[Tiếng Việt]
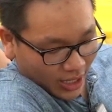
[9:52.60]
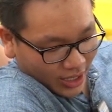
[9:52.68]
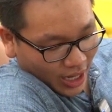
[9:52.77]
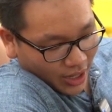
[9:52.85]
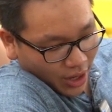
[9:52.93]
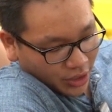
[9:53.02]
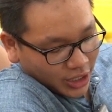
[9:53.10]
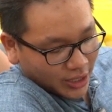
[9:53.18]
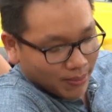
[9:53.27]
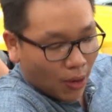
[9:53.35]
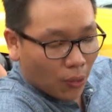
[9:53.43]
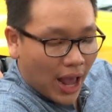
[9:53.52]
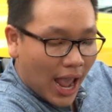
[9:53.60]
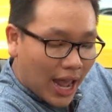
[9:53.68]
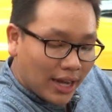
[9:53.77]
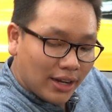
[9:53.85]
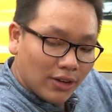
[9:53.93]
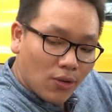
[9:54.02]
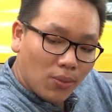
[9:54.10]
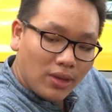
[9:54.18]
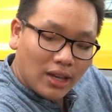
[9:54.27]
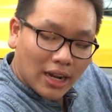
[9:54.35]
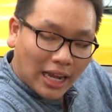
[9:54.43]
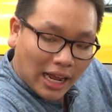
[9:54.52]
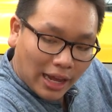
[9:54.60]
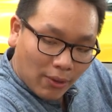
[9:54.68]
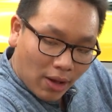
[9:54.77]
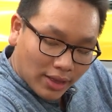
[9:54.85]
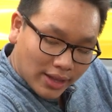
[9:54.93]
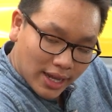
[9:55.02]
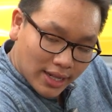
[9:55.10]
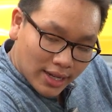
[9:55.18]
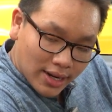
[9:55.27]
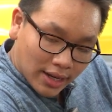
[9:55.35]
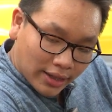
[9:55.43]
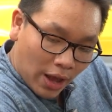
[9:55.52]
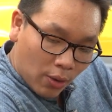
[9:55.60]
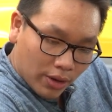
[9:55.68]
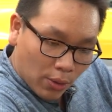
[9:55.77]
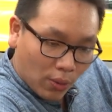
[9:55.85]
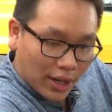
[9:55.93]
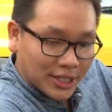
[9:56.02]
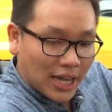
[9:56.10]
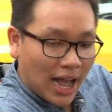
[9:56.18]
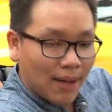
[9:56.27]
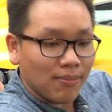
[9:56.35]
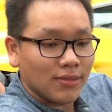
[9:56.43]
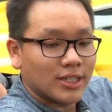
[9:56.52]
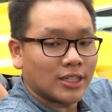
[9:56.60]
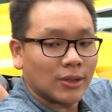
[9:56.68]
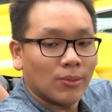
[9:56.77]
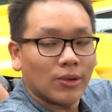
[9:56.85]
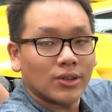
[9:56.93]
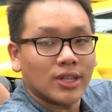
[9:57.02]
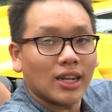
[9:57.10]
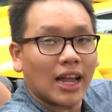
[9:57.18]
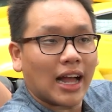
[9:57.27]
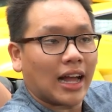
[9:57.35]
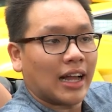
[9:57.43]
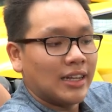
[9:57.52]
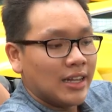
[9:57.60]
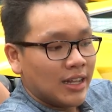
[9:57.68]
chính là các đường chỉ màu đen cũng như là các cái họa tiết được thêu kiểu quả trám, trông nó rất là